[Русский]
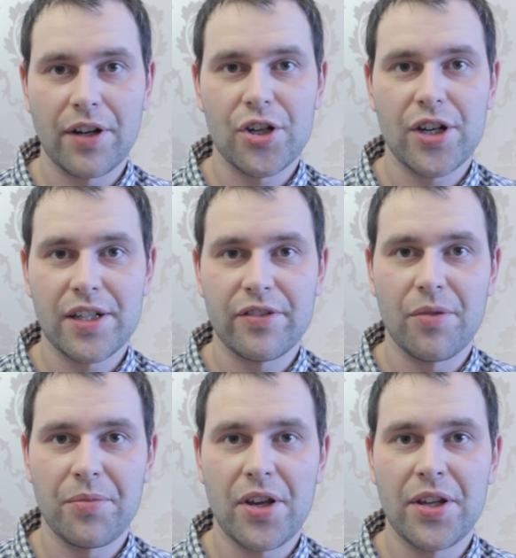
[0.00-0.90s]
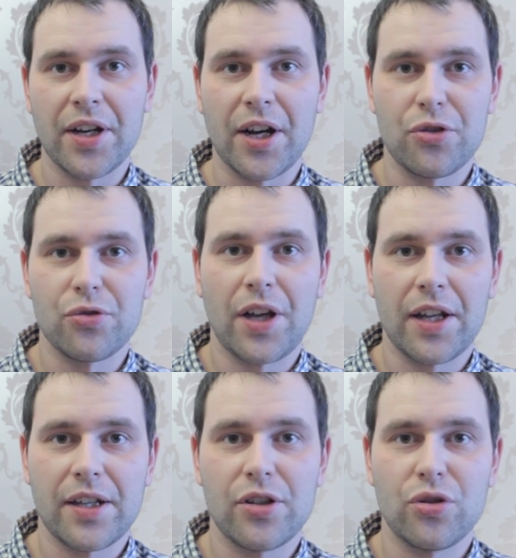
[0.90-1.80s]
и выражая свое мнение, хочу
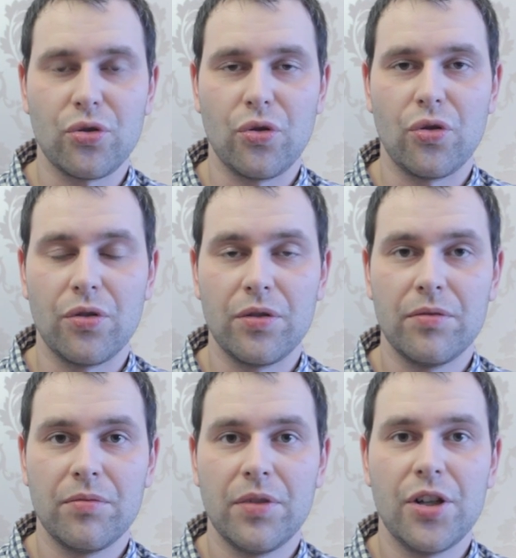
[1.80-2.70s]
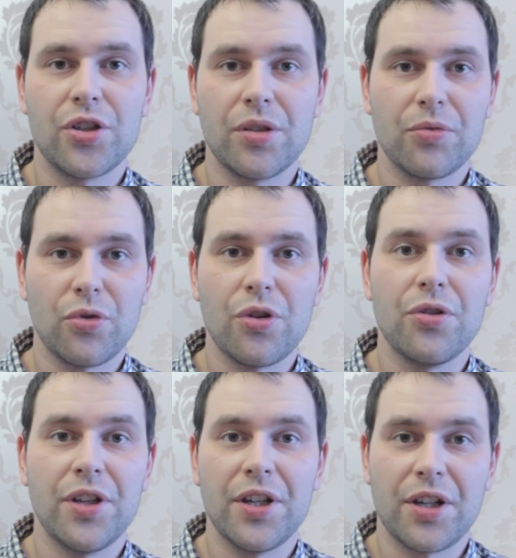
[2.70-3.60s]
сказать, что лично мной
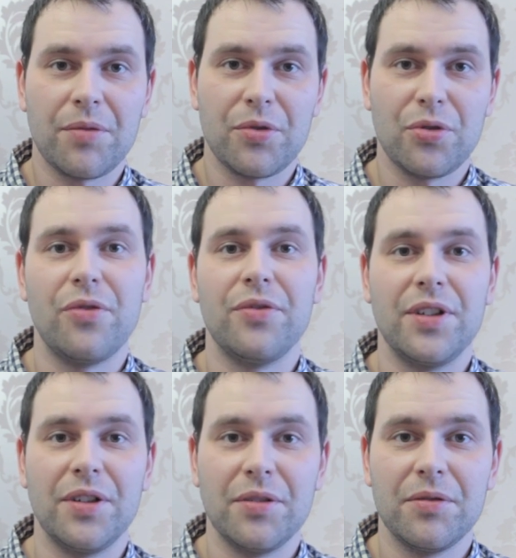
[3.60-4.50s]
не рекомендованы